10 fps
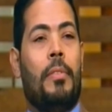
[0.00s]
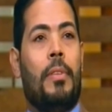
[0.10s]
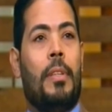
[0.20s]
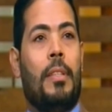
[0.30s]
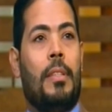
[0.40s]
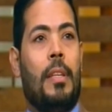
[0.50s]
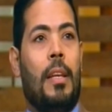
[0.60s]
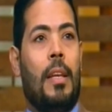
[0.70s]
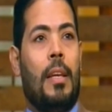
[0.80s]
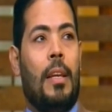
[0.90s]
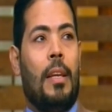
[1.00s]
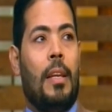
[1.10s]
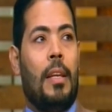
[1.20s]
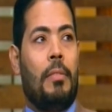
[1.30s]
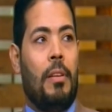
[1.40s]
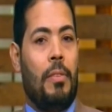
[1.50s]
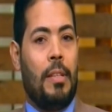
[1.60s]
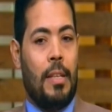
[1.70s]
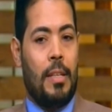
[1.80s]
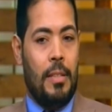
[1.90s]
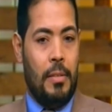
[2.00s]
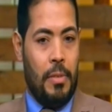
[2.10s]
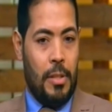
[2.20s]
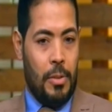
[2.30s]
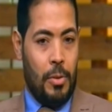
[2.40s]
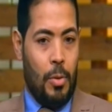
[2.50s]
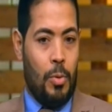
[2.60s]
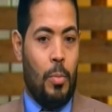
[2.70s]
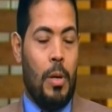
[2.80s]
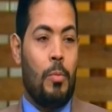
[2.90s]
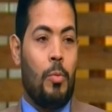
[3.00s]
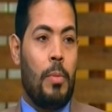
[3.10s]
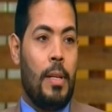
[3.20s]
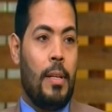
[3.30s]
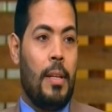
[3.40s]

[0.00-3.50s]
في فتره الـ الـ في الفتره دي فتره الخطوبه عموما